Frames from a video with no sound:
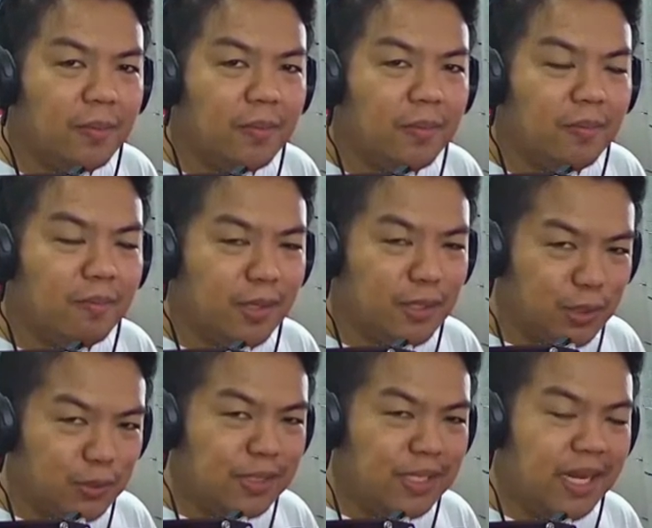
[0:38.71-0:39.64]

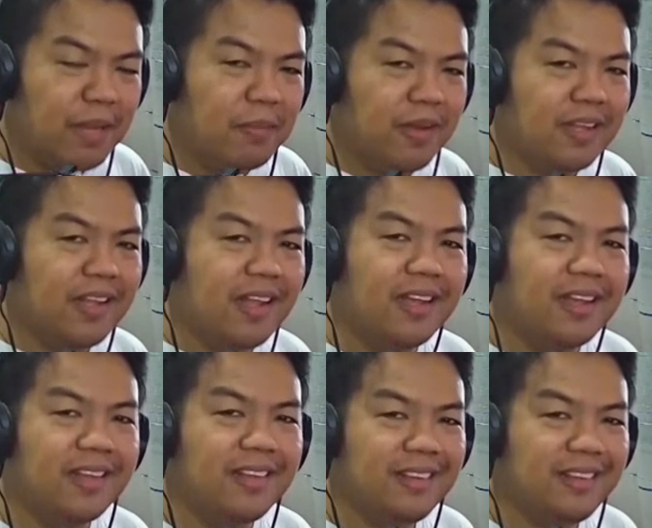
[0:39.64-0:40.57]
mag-subscribe ka na.
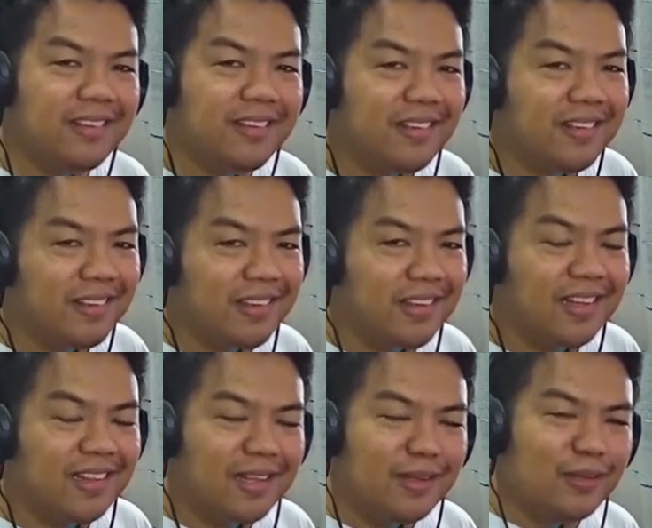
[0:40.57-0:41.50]
Hit
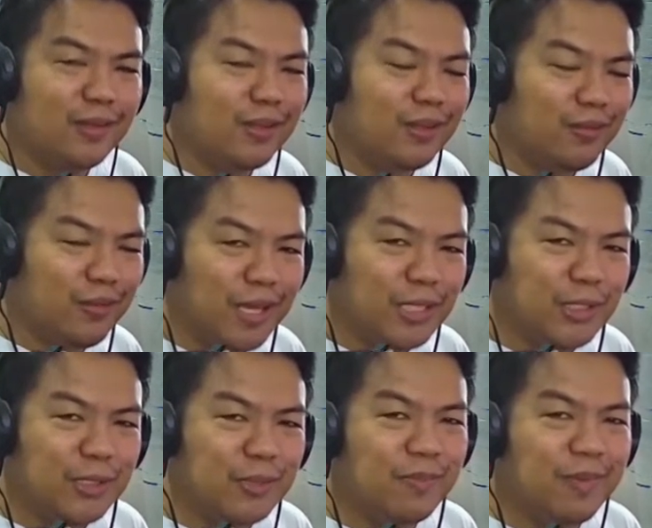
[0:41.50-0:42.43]
ang
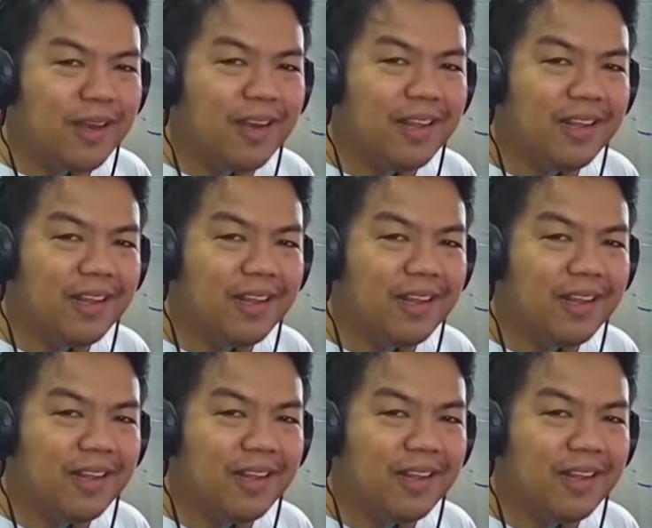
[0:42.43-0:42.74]
notification bell,